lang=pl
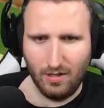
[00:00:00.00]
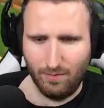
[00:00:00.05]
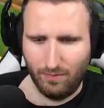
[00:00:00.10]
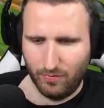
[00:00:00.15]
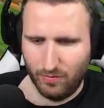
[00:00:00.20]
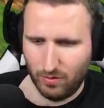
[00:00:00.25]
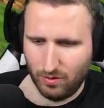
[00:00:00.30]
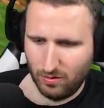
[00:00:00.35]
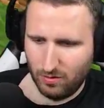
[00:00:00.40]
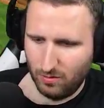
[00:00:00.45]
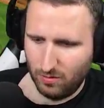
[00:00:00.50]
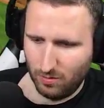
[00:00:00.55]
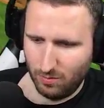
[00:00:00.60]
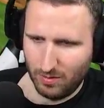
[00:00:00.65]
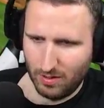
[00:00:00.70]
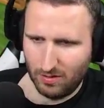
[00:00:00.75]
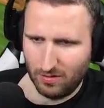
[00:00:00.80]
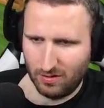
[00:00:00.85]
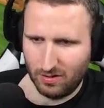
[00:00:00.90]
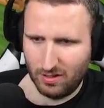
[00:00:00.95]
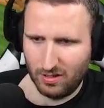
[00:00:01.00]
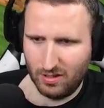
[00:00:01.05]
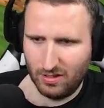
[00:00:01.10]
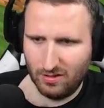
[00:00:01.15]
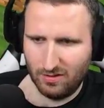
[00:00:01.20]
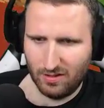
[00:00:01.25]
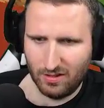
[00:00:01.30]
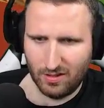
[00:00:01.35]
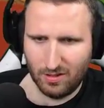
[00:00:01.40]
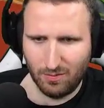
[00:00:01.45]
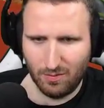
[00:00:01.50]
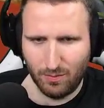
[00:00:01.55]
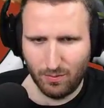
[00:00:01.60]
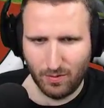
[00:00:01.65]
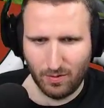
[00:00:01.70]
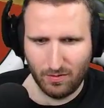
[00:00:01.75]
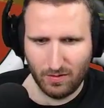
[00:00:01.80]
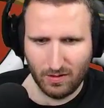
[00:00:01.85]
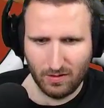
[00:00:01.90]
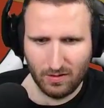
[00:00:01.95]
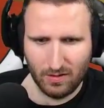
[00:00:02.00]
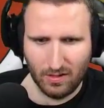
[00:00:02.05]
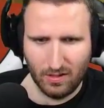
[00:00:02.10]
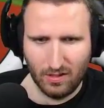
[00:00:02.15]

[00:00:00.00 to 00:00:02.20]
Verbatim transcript: Co ty tu masz w skrzynce, ty mi powiedz.